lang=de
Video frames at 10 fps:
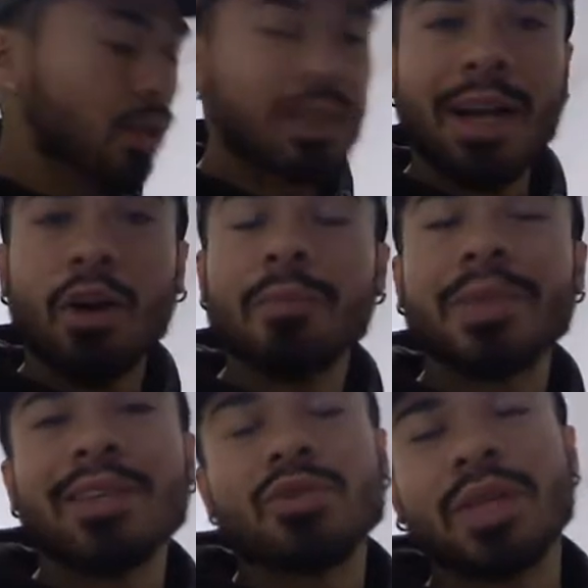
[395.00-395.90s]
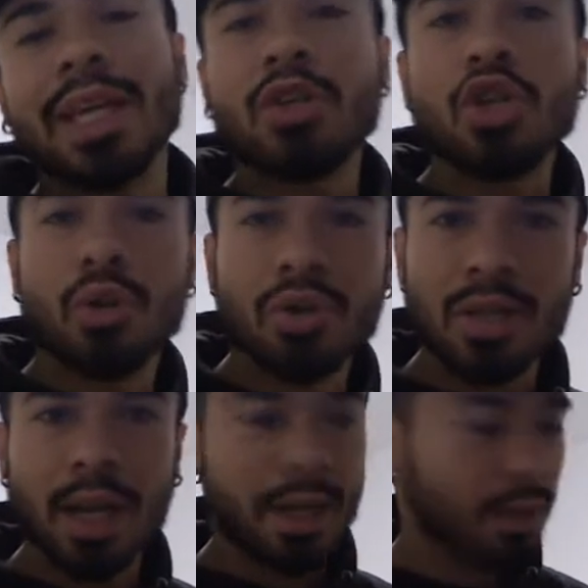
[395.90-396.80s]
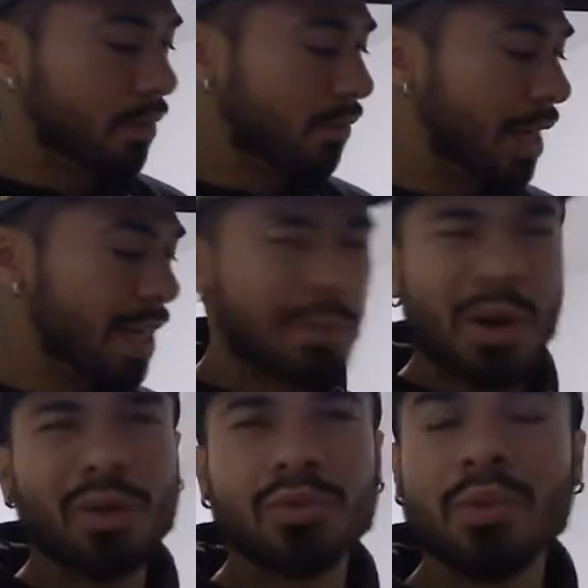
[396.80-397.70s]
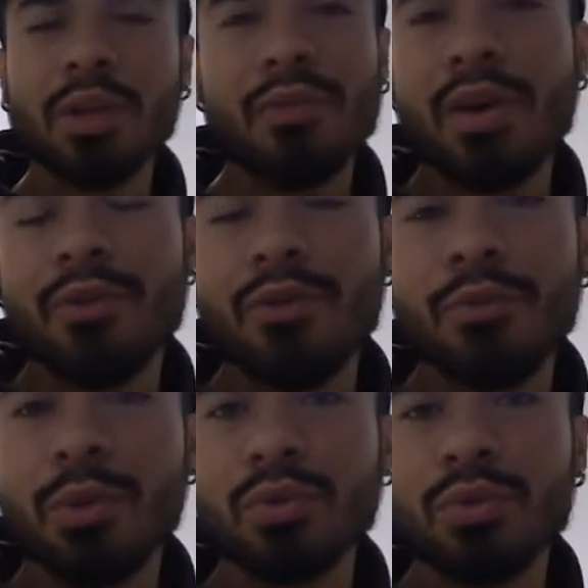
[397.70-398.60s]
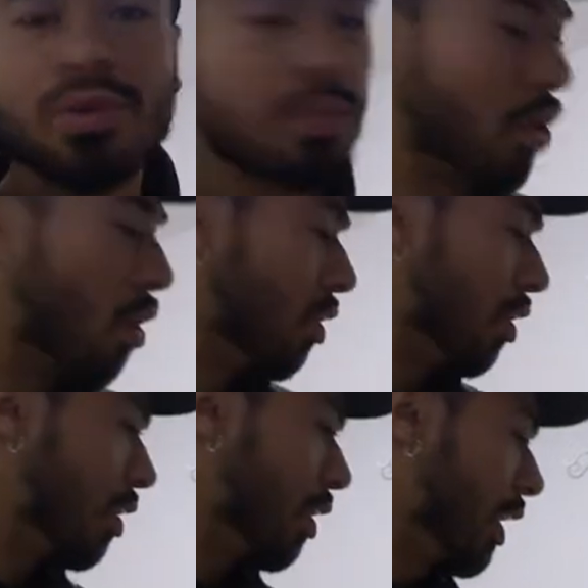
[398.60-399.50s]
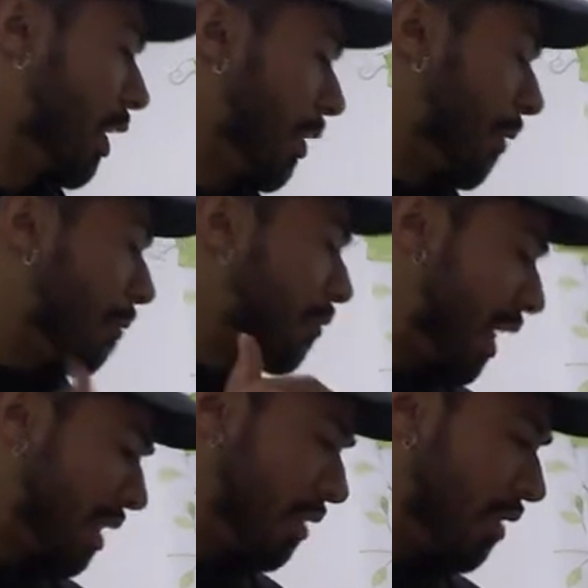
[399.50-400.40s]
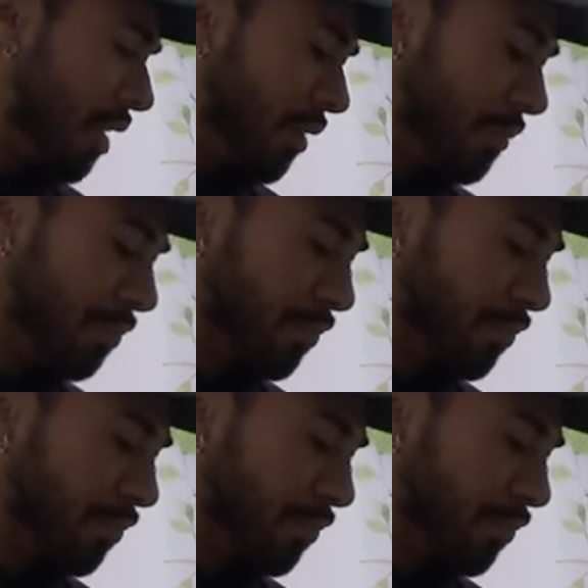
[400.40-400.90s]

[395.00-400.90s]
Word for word: der kommt dann so gegen Schluss rein, weil er braucht nur ungefähr fünf Minuten zum Kochen. Deswegen